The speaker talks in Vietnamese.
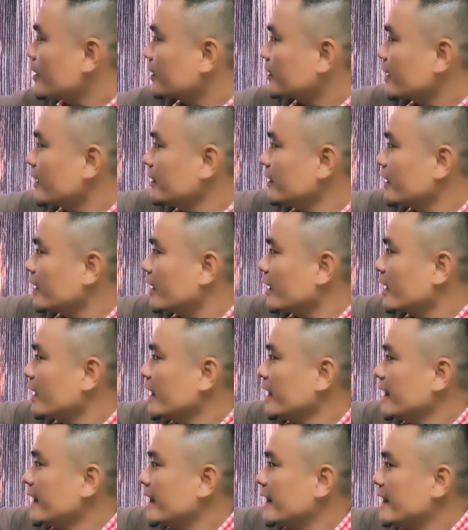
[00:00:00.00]
Các bạn thấy nè,
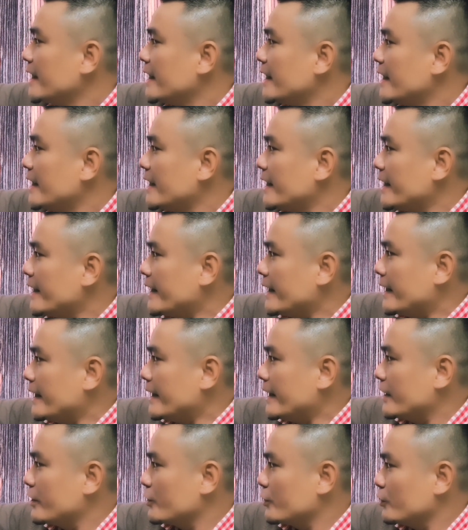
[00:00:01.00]

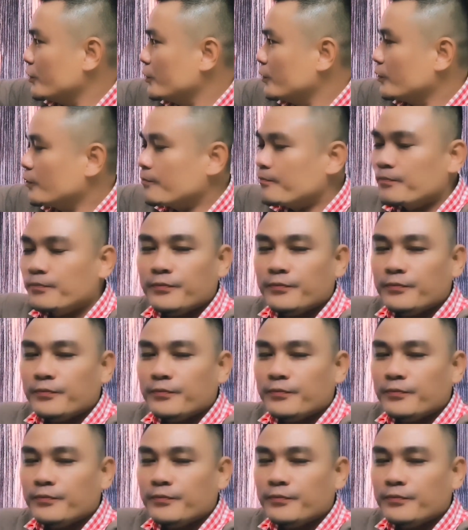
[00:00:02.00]
it'll.